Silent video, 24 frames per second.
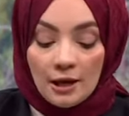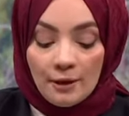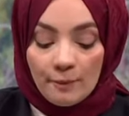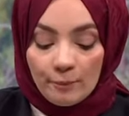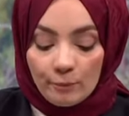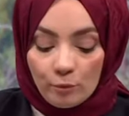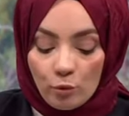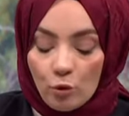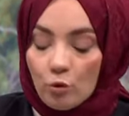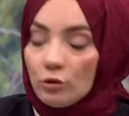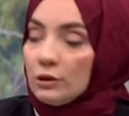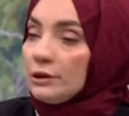
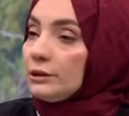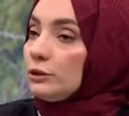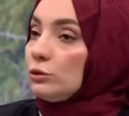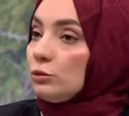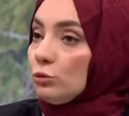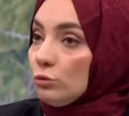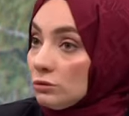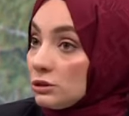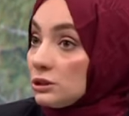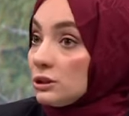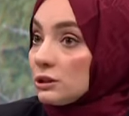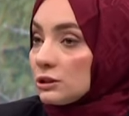Böyle
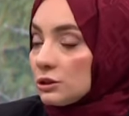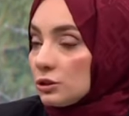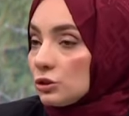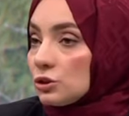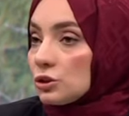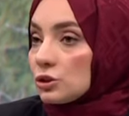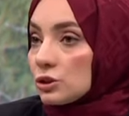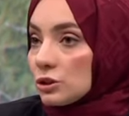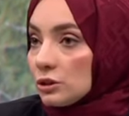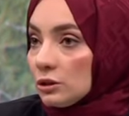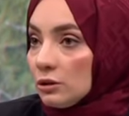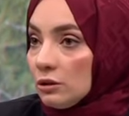diyorsa
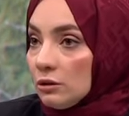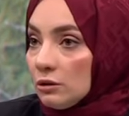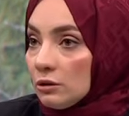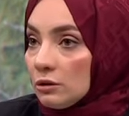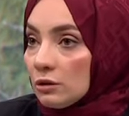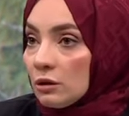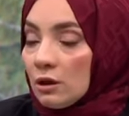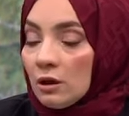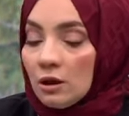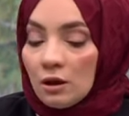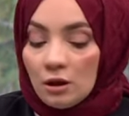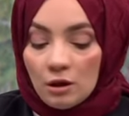kişi
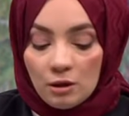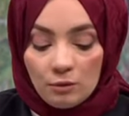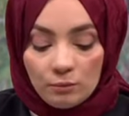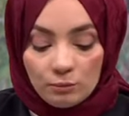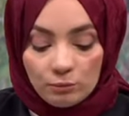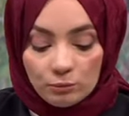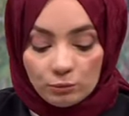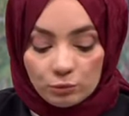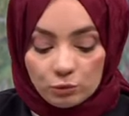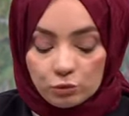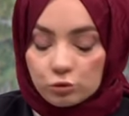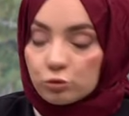
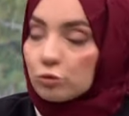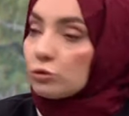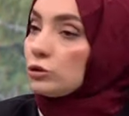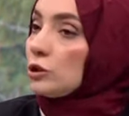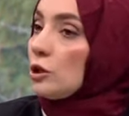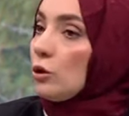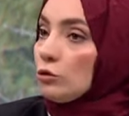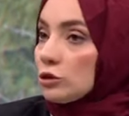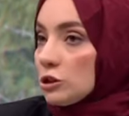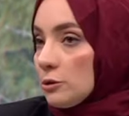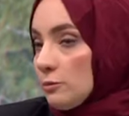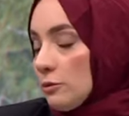şurada
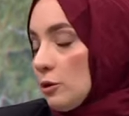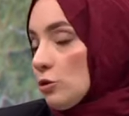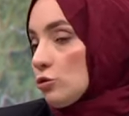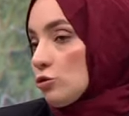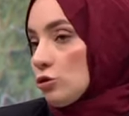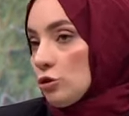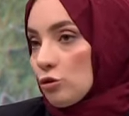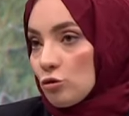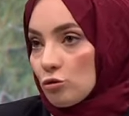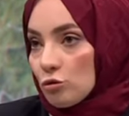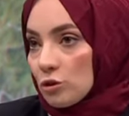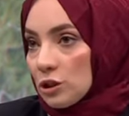o zaman şuna
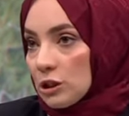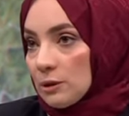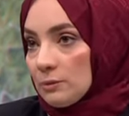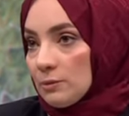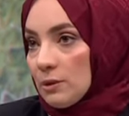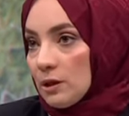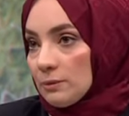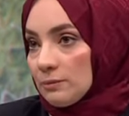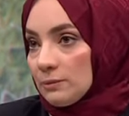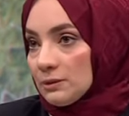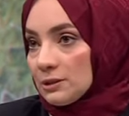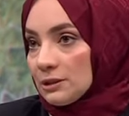çok iyi
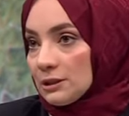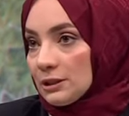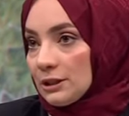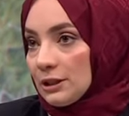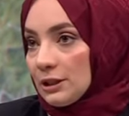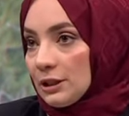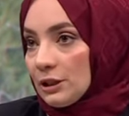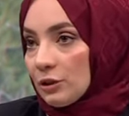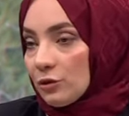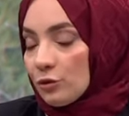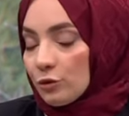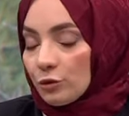bakması
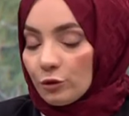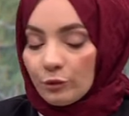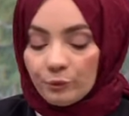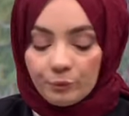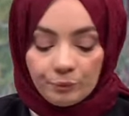gerekiyor.